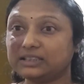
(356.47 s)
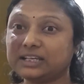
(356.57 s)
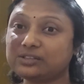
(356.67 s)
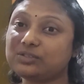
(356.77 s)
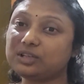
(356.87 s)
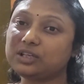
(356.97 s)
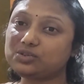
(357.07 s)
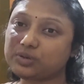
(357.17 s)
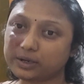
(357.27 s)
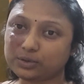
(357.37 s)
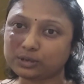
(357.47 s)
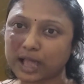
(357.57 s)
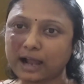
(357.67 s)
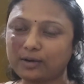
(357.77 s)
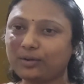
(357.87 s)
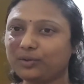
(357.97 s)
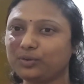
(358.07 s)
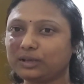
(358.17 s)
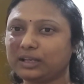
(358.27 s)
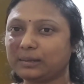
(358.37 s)
যার জন্য খিচুড়ি একটু থাকলো
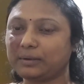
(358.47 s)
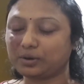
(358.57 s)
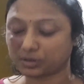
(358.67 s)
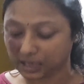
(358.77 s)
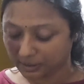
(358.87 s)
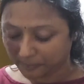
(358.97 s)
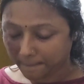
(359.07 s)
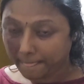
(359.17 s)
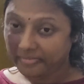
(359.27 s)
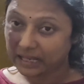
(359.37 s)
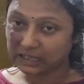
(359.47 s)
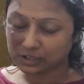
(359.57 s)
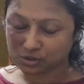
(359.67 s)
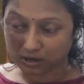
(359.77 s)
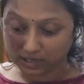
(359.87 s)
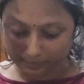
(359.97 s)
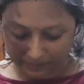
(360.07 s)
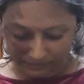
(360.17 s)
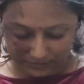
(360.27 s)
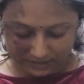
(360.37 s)
কিন্তু খেলাম না ওটা কালকে সকালে
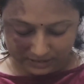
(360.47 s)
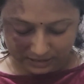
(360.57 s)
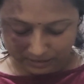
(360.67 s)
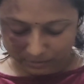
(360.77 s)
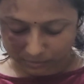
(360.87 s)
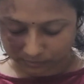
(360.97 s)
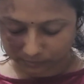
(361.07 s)
ব্রেকফাস্টে খাবো